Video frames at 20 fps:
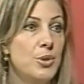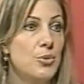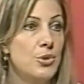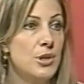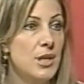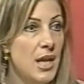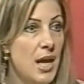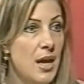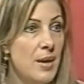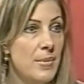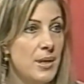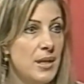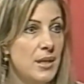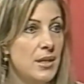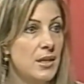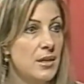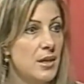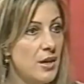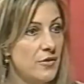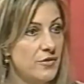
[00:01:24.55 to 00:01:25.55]
العمل
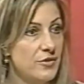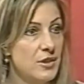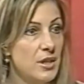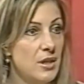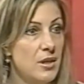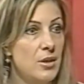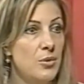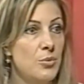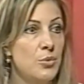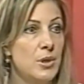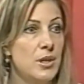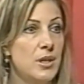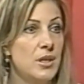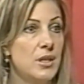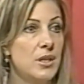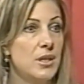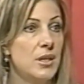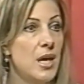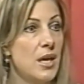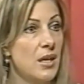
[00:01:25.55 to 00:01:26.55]
افضل
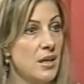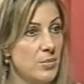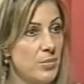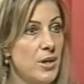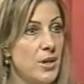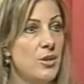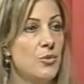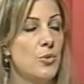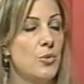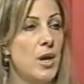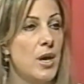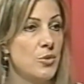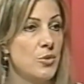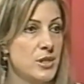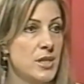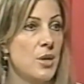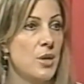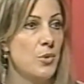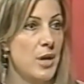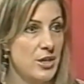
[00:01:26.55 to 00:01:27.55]
واكبر واوسع
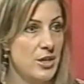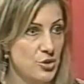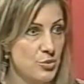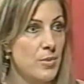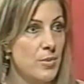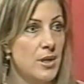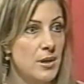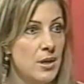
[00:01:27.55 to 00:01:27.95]
واشمل